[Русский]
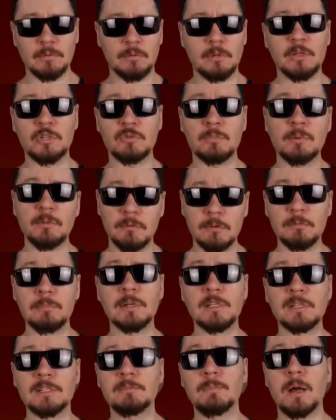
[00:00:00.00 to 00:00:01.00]
лишь бы вы
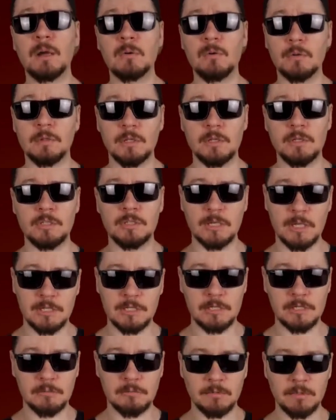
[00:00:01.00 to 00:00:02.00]
были спокойны и
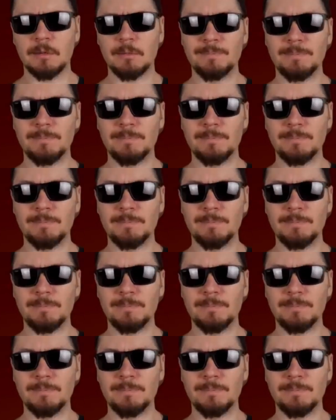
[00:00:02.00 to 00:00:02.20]
счастливы.